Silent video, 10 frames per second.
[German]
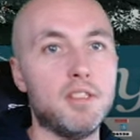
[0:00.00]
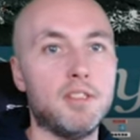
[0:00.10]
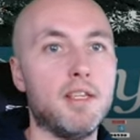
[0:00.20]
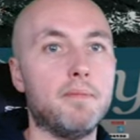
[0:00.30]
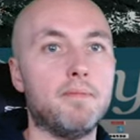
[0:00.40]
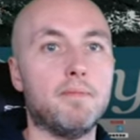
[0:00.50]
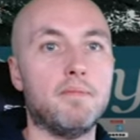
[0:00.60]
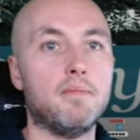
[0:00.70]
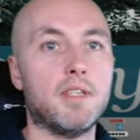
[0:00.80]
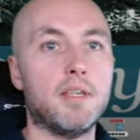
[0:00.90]
Nee,
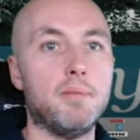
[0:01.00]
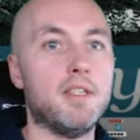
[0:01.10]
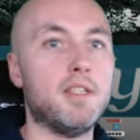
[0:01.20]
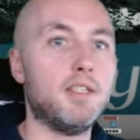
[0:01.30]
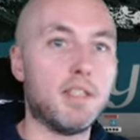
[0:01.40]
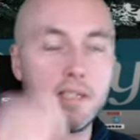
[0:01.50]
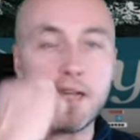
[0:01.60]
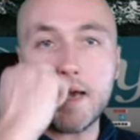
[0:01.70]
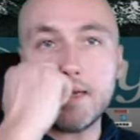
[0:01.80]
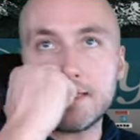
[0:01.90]
gib es nicht. Die
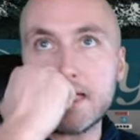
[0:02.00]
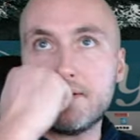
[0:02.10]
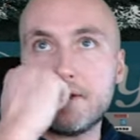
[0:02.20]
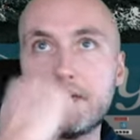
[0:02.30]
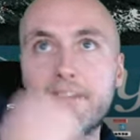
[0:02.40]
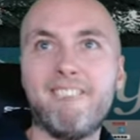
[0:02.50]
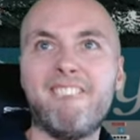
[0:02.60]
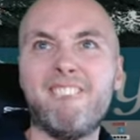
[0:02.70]
eine Zahnlücke